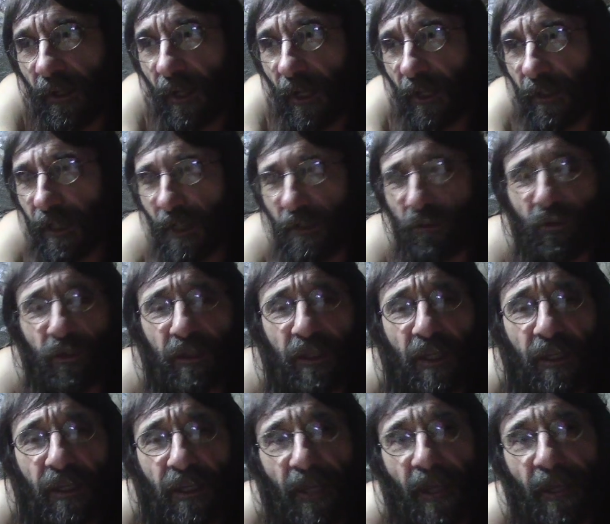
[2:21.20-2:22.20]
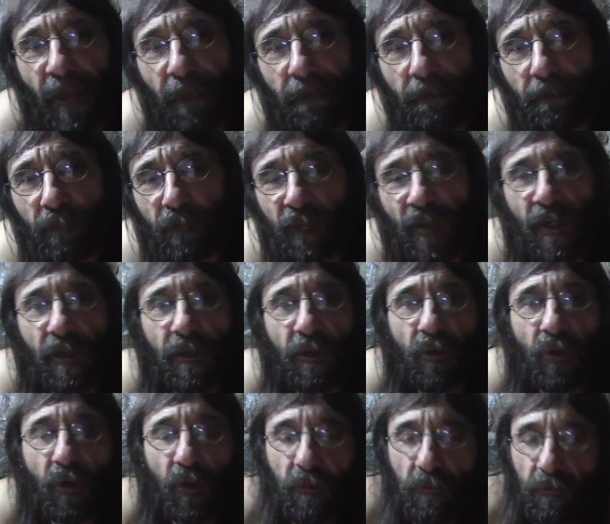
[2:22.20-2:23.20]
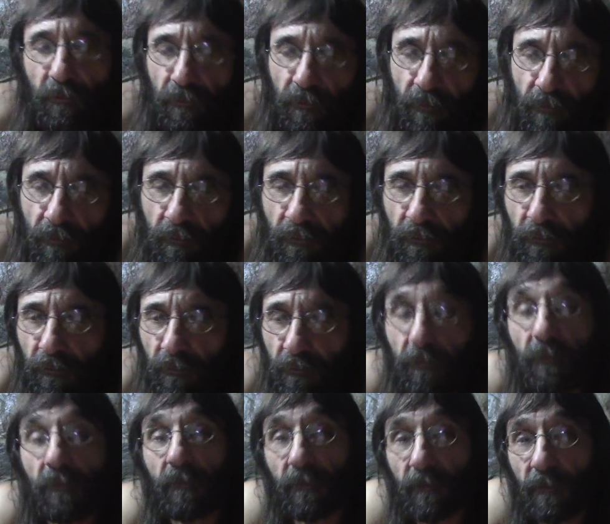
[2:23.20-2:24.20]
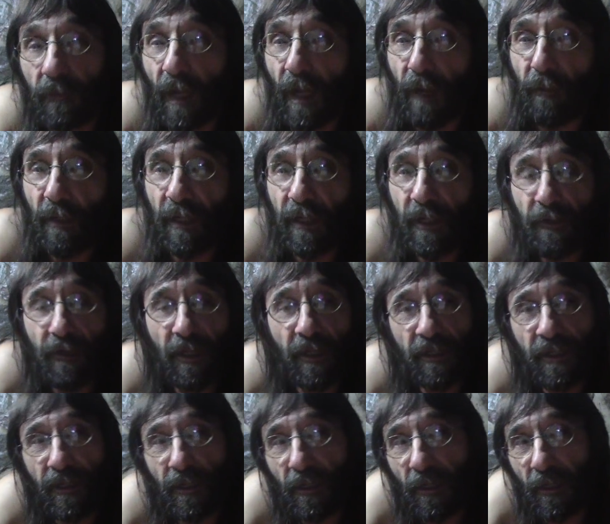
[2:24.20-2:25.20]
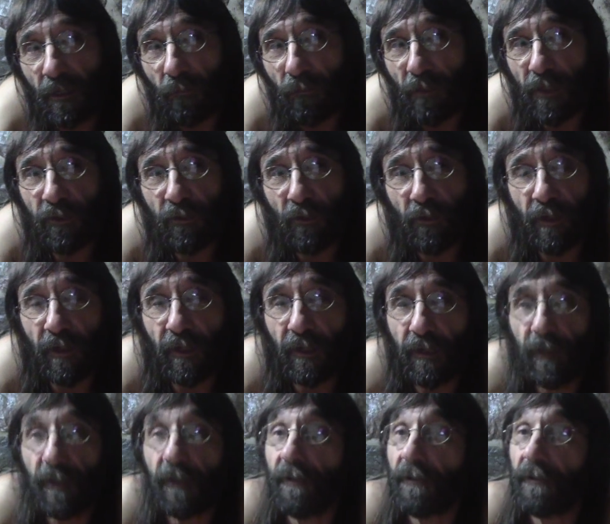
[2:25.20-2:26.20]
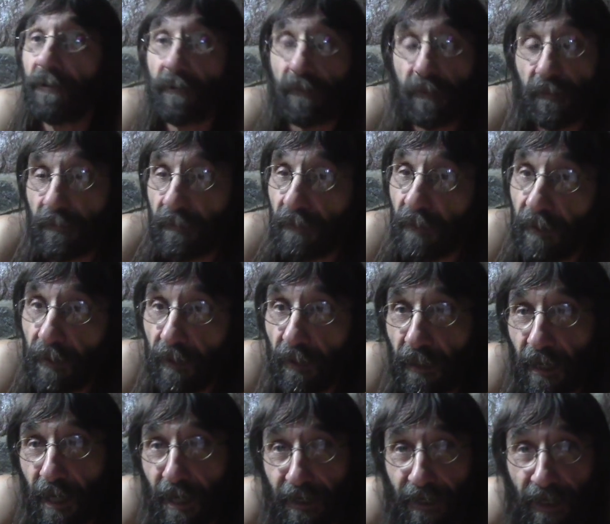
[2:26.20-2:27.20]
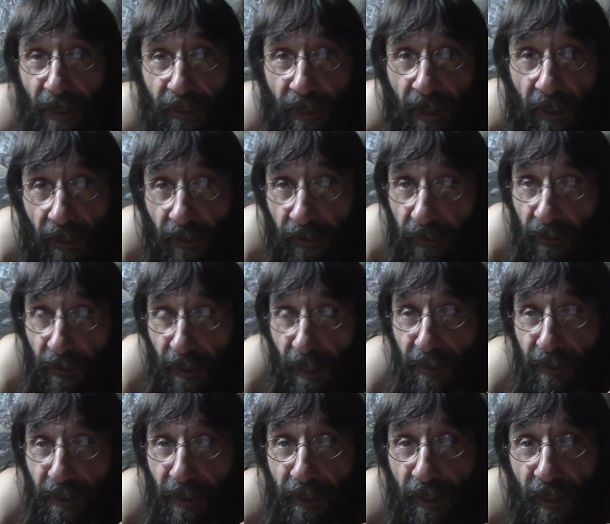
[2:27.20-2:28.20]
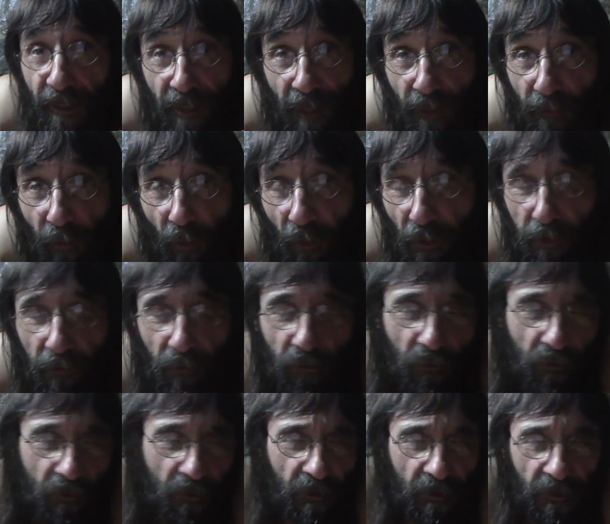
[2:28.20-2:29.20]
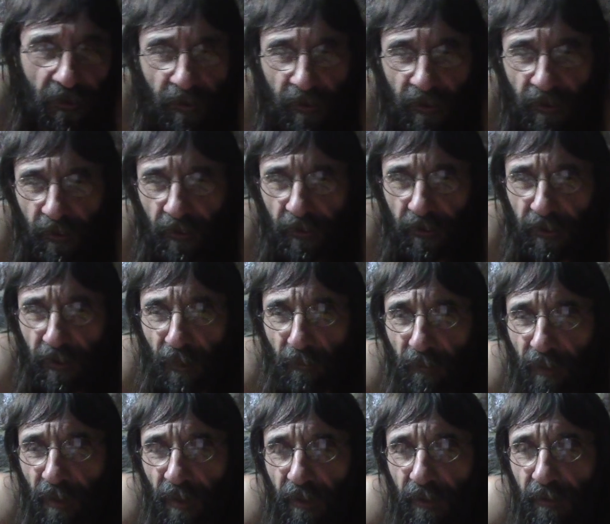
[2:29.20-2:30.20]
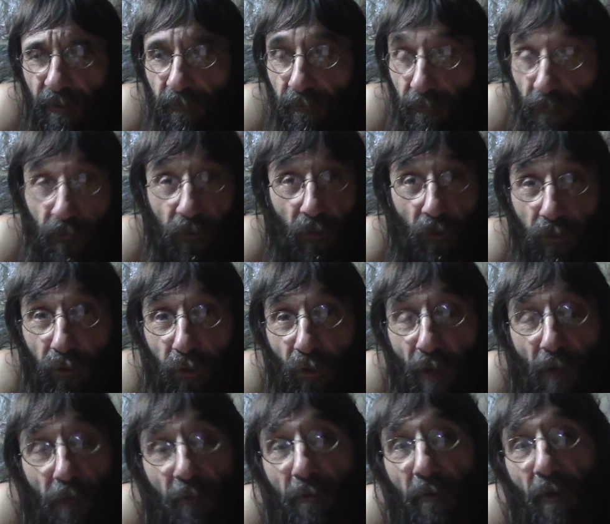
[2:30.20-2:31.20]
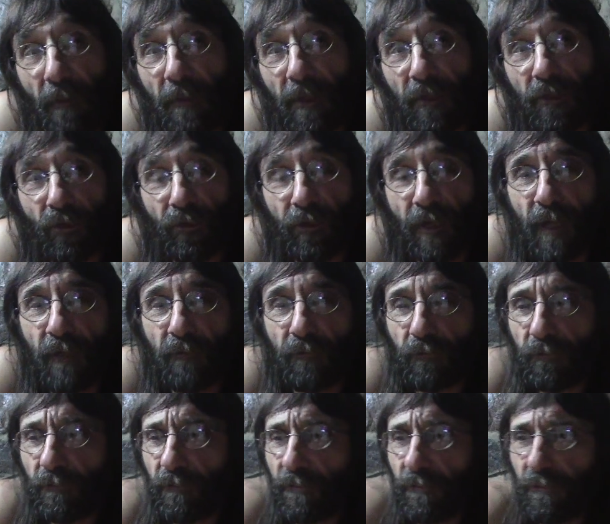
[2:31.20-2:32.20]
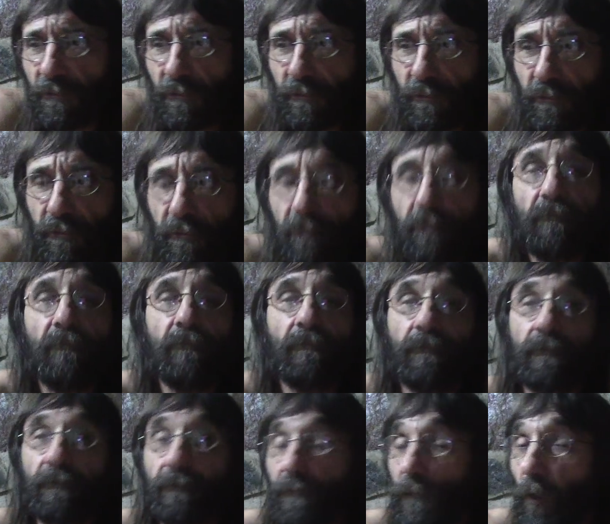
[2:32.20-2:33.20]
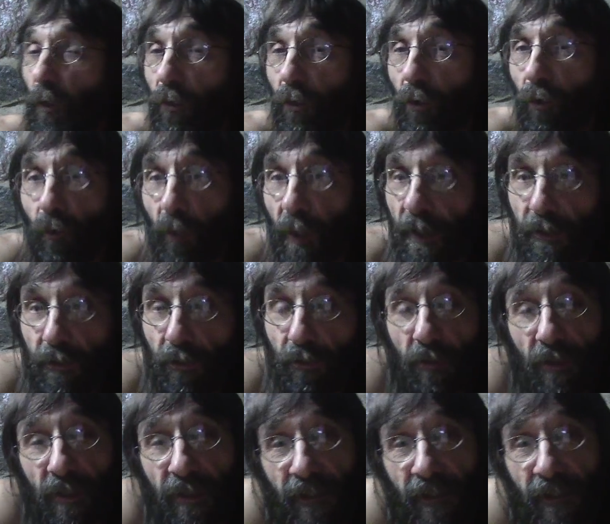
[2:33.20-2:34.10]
El caso está en que, ya digo, mm, al margen de ese cuento de la rana, la rana y el pozo, también contó la misma persona un otro cuento.